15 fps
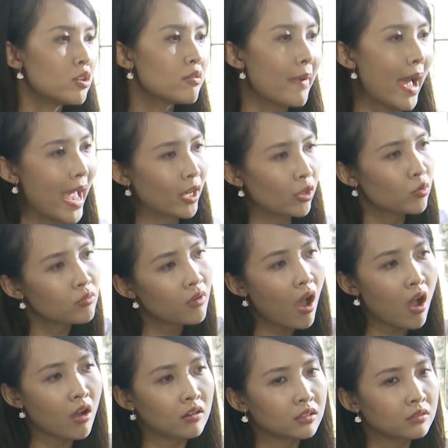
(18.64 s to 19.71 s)
Mấy đứa bạn
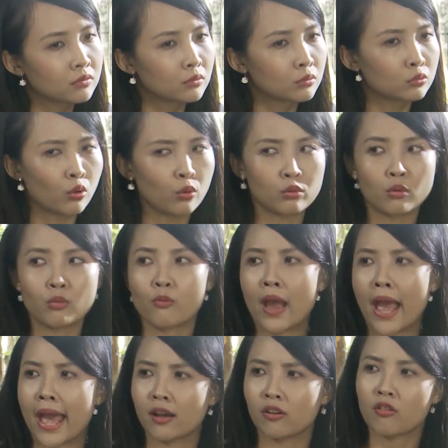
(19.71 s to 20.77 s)
của con á Tụi
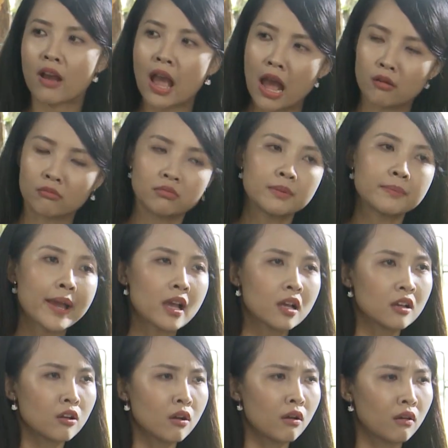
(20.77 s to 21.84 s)
con qua con hồng á
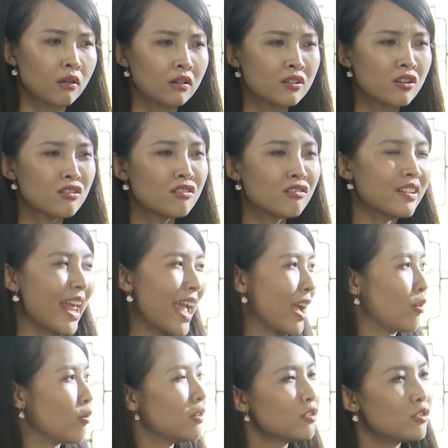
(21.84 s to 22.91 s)
má Đứa
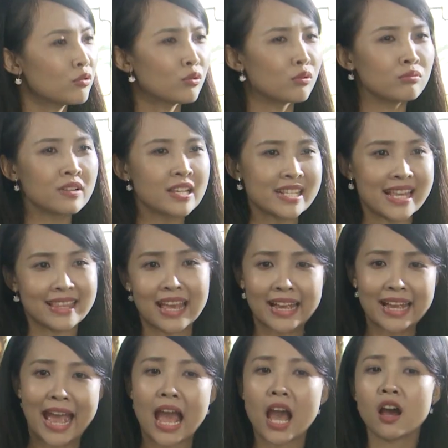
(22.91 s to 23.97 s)
nào á nó cũng đi xe
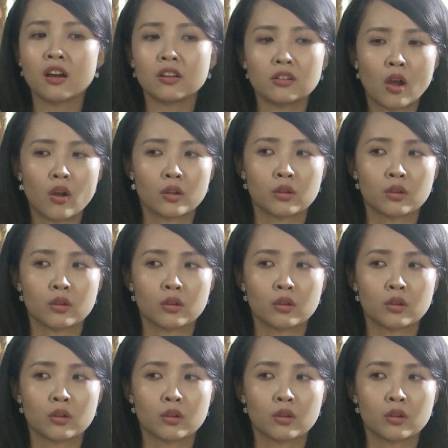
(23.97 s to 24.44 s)
tay ga hết